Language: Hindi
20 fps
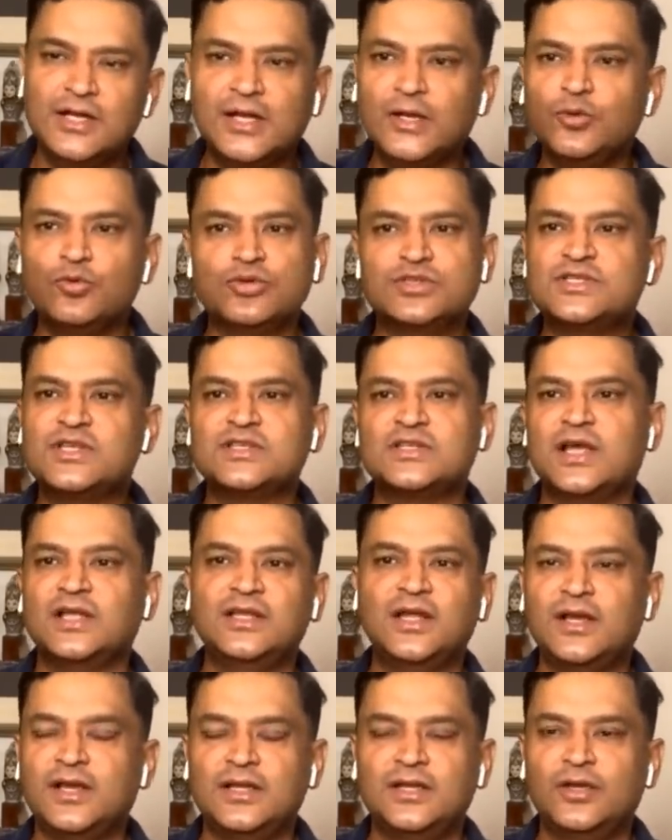लेकिन उससे
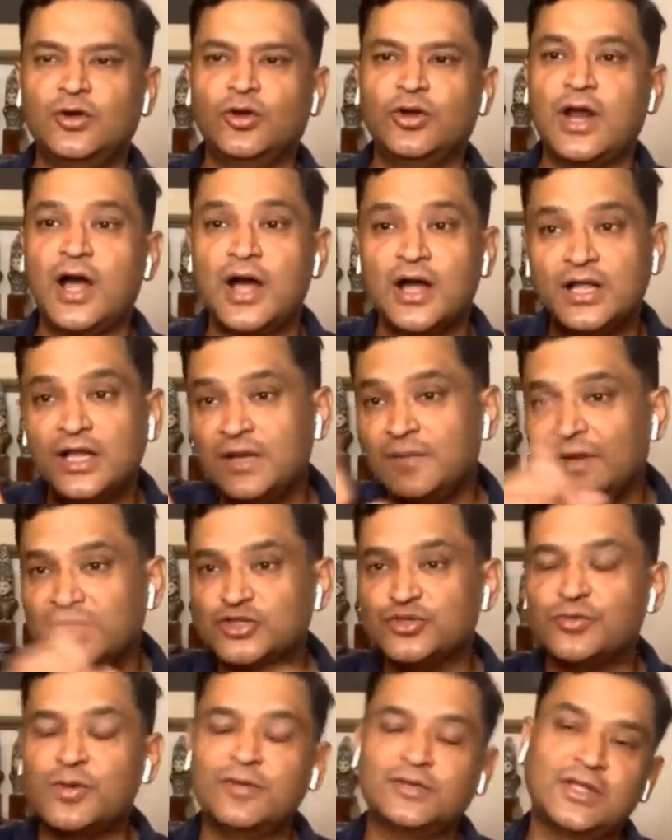ज्यादा नहीं और आखिरी
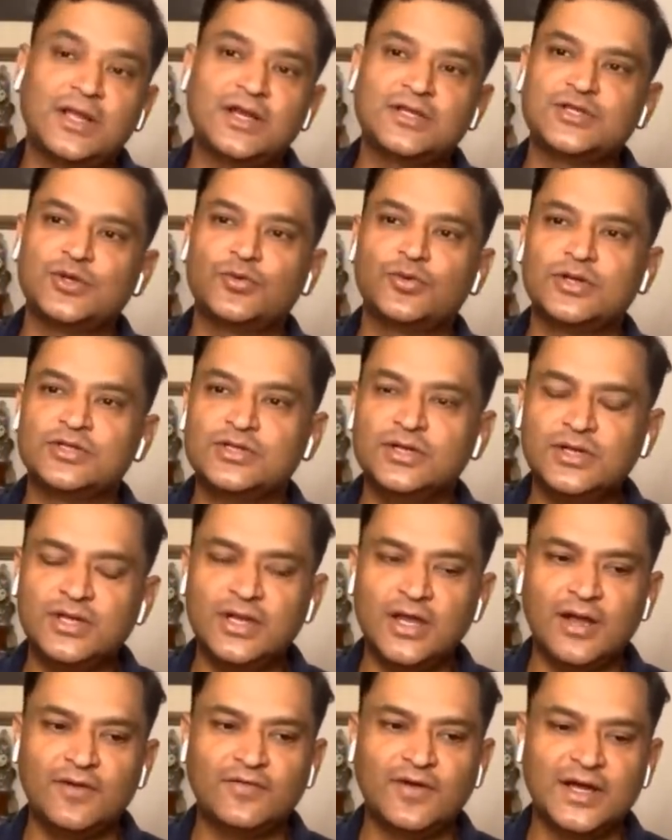बात जो मैं बताना चाहूंगा सर
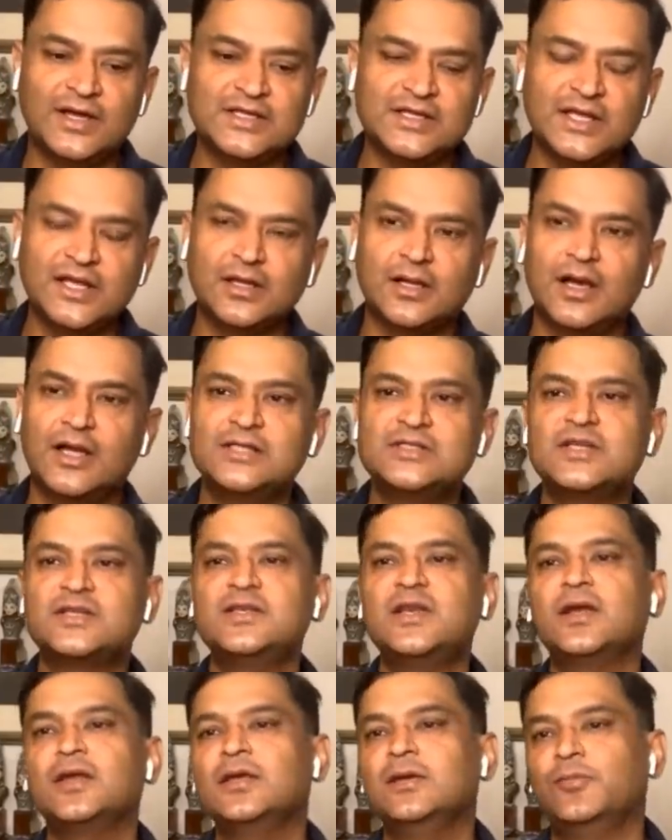कि अफगान एक अल
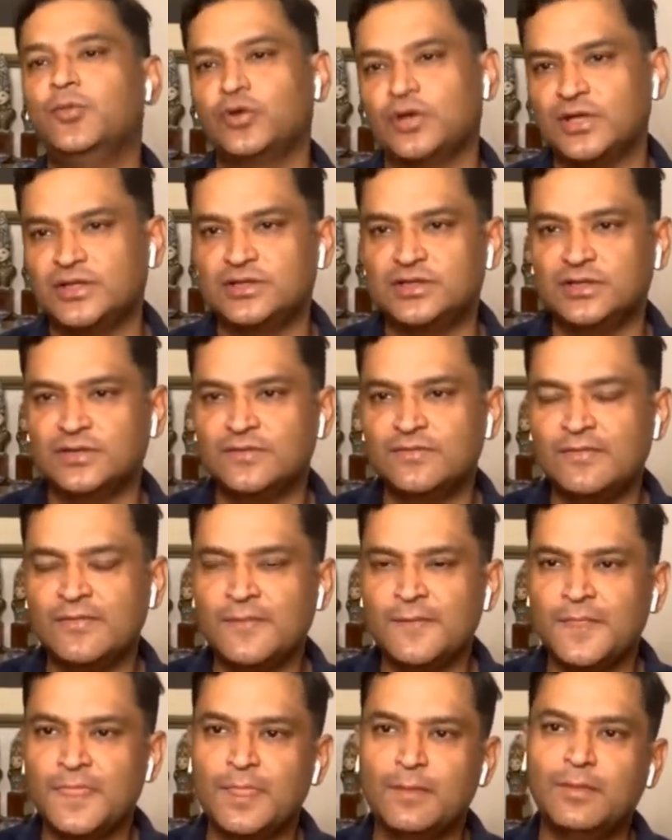जजीरा की रिपोर्ट आई थी
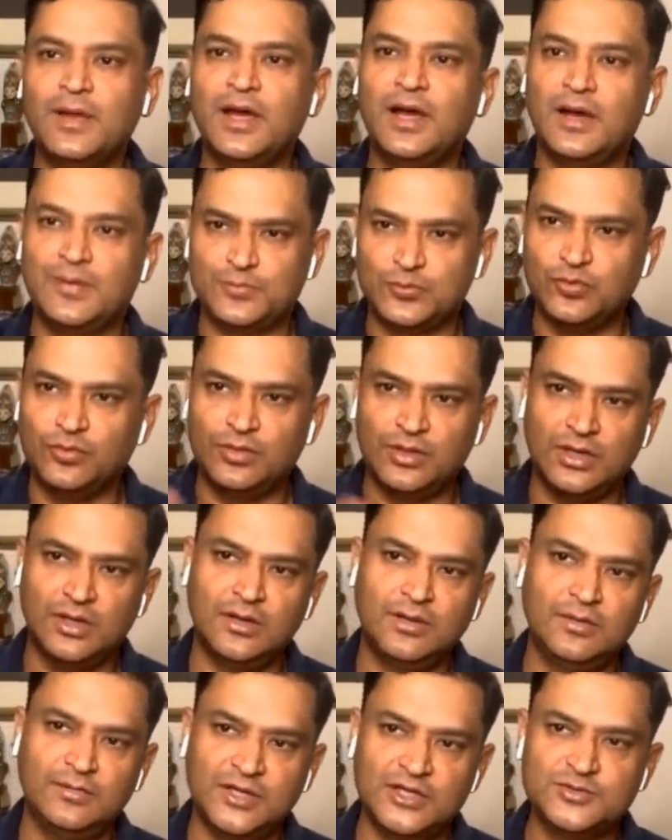मैं आपको
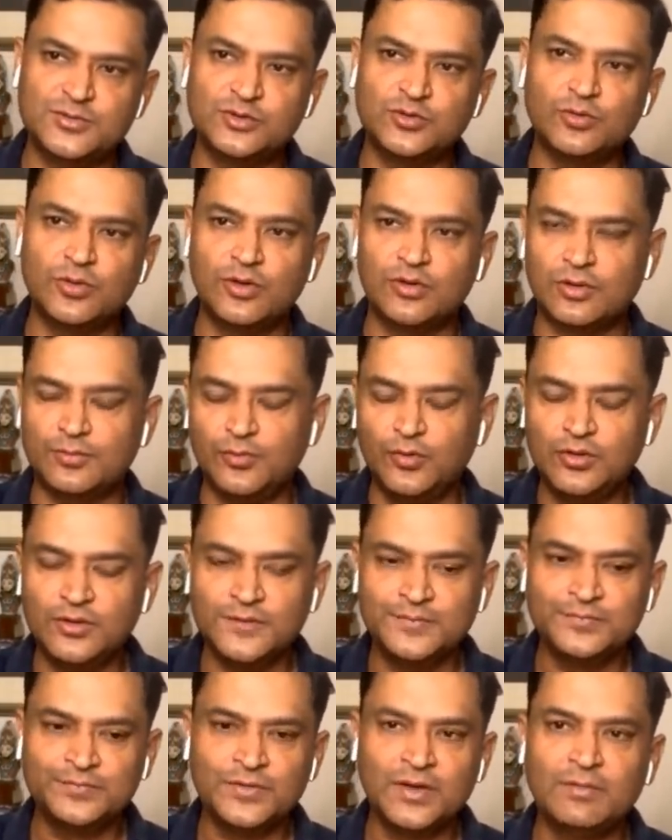भेज भी दूंगा वो रिपोर्ट
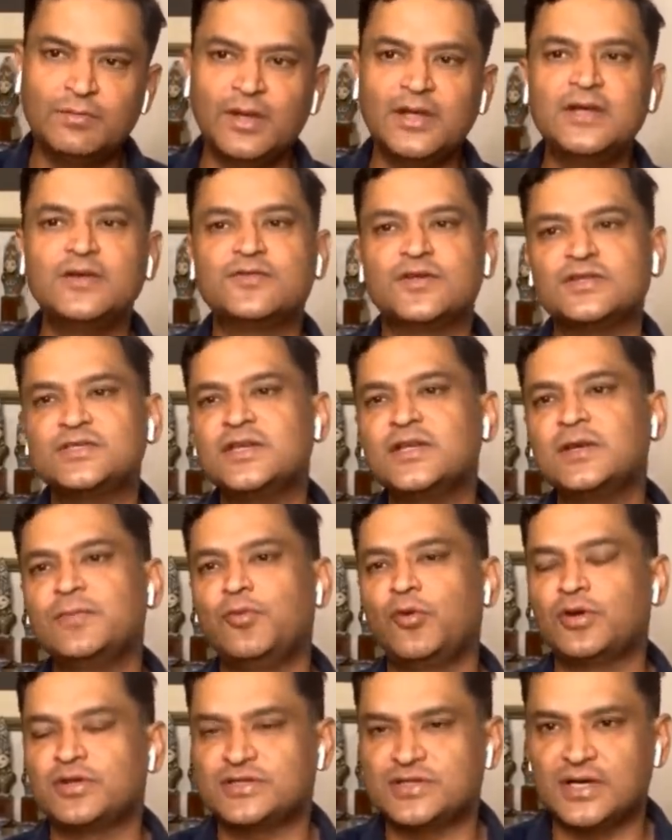बड़ी इंटरेस्टिंग
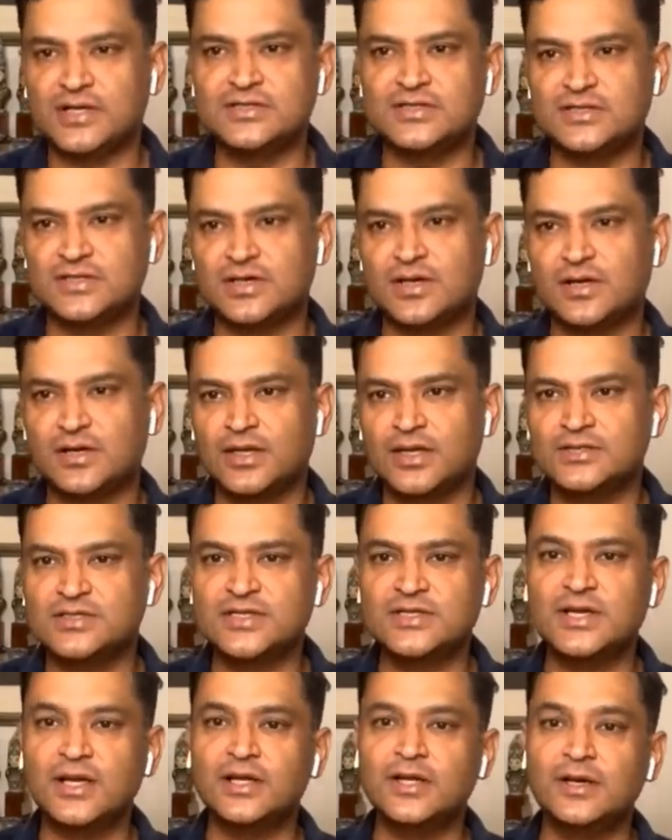रिपोर्ट है सर अल जजीरा की अल
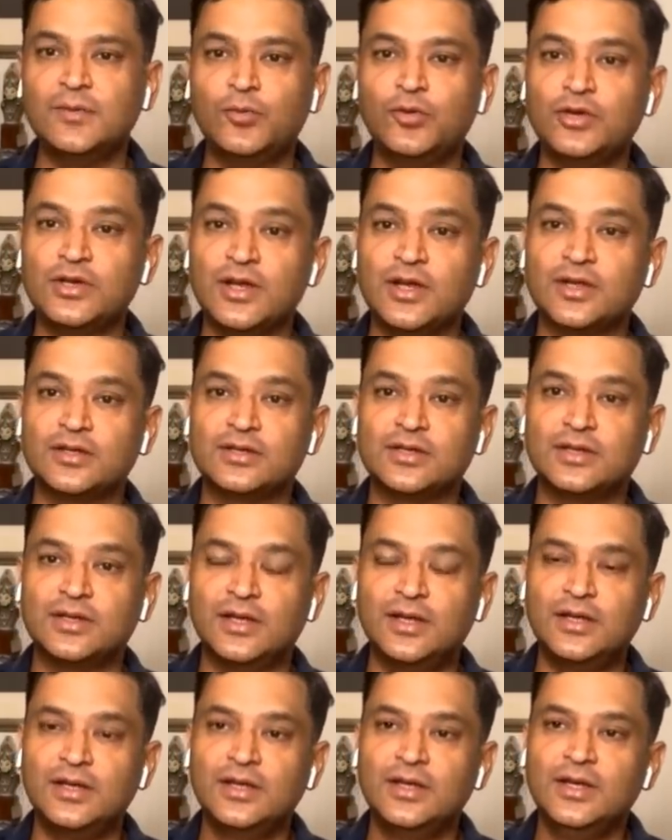जजीरा की रिपोर्ट ये कहती
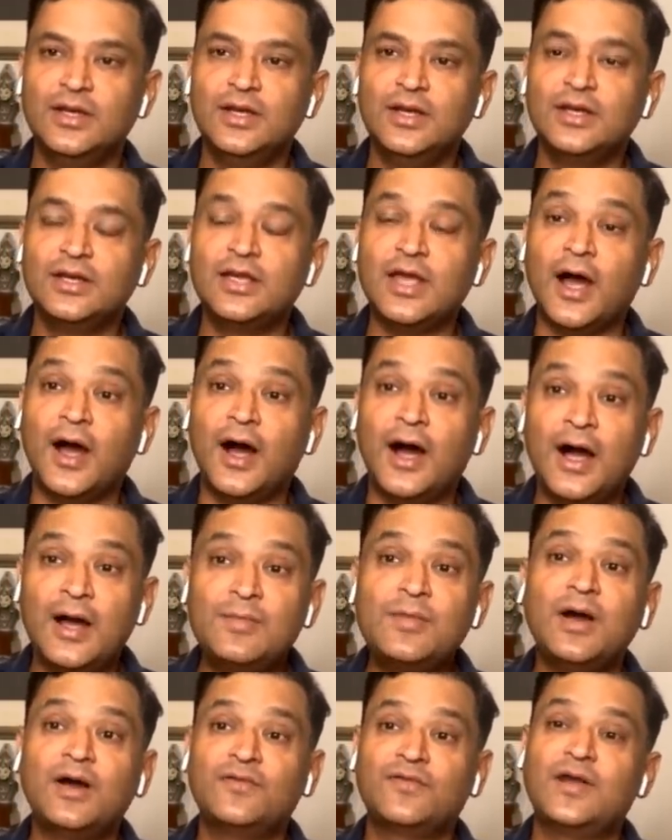है कि
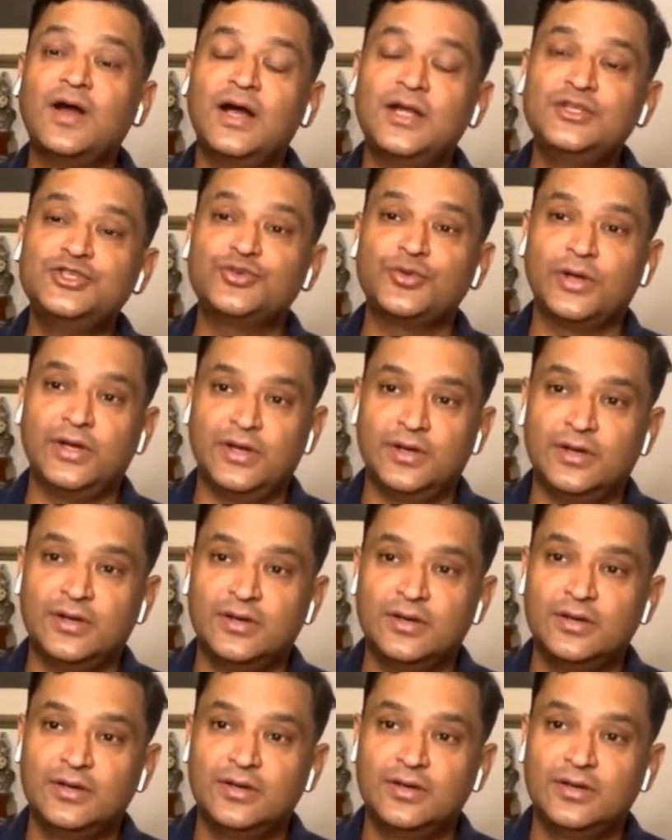आम अफगान जो है